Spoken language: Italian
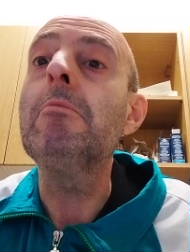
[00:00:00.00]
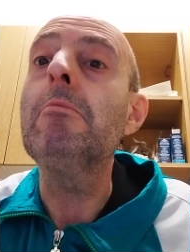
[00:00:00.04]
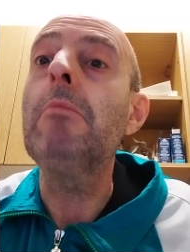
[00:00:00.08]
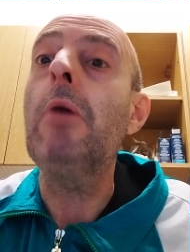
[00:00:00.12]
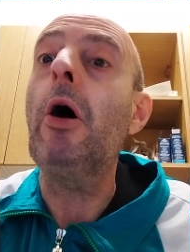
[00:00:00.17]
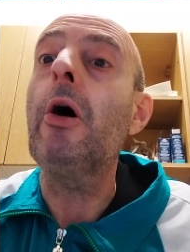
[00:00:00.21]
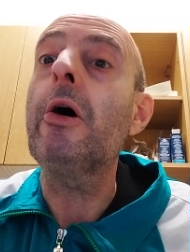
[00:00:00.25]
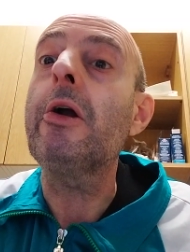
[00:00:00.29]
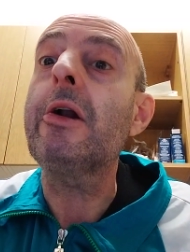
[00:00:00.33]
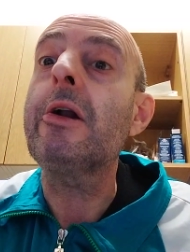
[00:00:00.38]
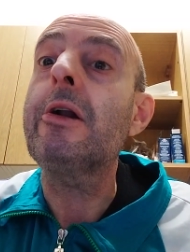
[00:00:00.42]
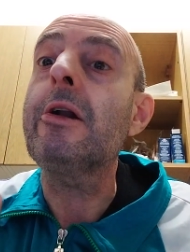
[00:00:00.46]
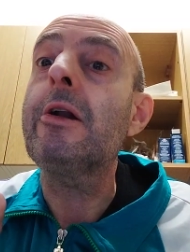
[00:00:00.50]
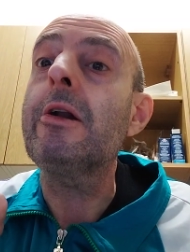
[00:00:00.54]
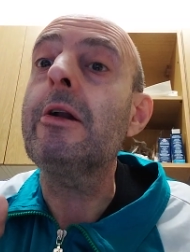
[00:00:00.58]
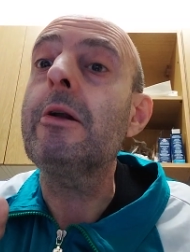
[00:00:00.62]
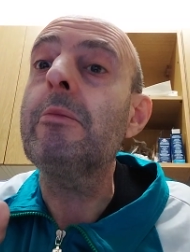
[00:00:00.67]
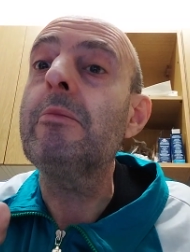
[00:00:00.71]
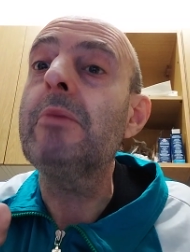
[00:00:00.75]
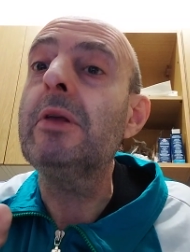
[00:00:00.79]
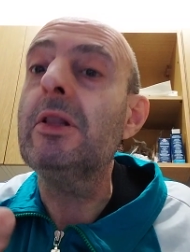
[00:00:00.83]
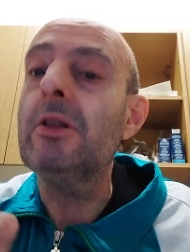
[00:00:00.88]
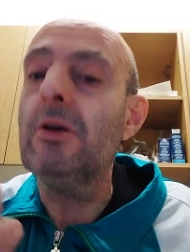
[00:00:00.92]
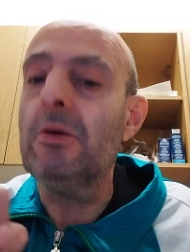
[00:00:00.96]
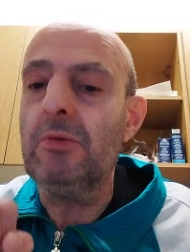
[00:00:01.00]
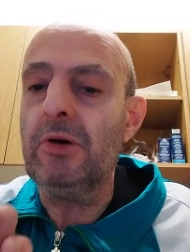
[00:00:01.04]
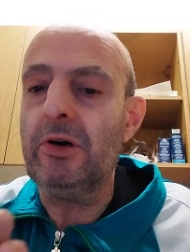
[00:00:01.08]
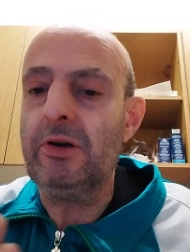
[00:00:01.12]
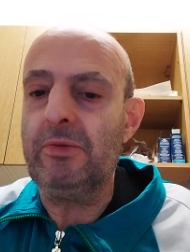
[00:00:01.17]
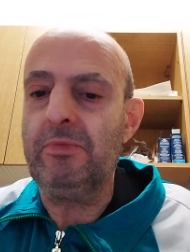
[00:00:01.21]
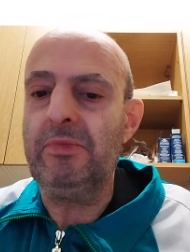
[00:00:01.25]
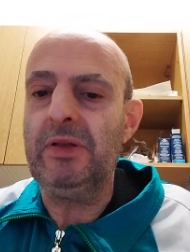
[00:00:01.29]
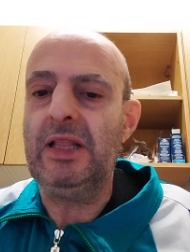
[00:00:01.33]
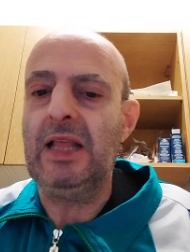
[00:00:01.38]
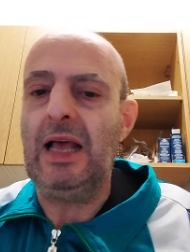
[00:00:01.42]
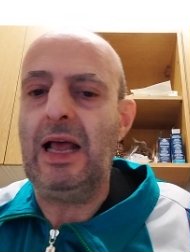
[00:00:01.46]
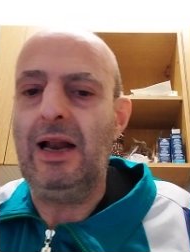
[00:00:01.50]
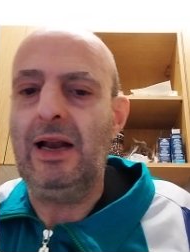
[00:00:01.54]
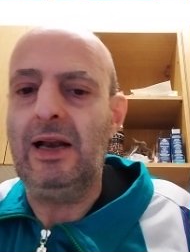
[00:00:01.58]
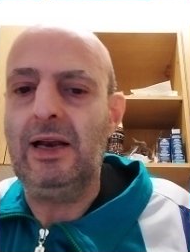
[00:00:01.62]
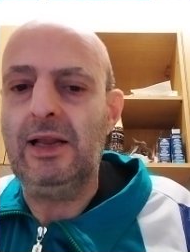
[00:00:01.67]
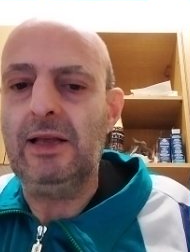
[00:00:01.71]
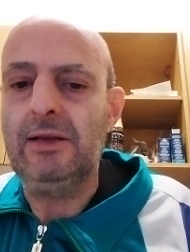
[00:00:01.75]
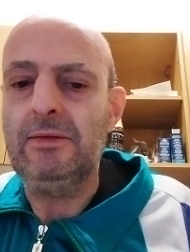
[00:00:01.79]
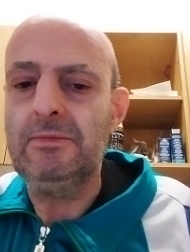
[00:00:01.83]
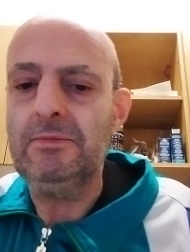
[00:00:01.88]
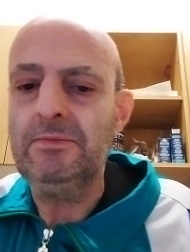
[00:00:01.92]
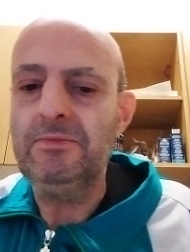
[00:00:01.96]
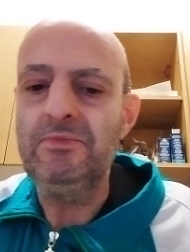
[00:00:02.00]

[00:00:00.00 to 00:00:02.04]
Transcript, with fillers: Morbido Morbidelli.